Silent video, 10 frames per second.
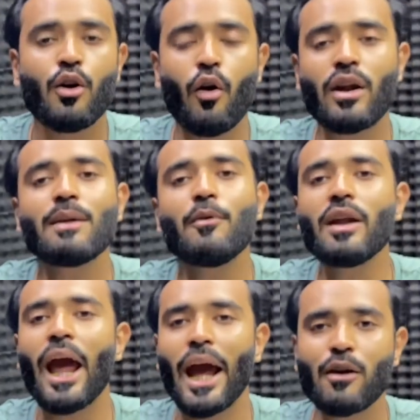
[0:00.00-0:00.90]
করার
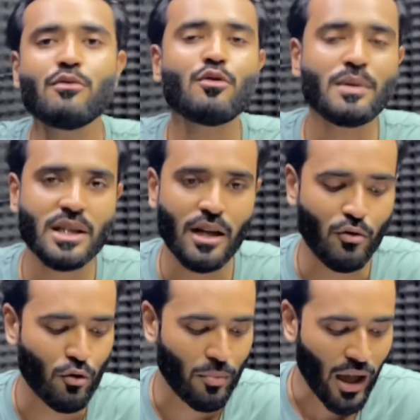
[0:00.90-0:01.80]
পরে এখন তুমি যেটা
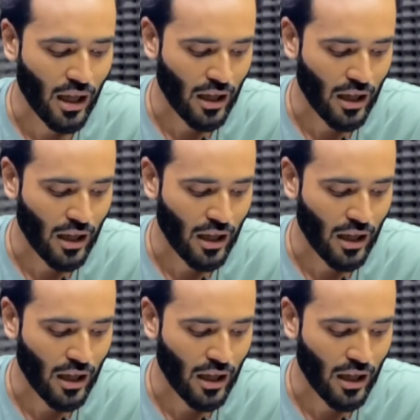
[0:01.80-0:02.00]
করবা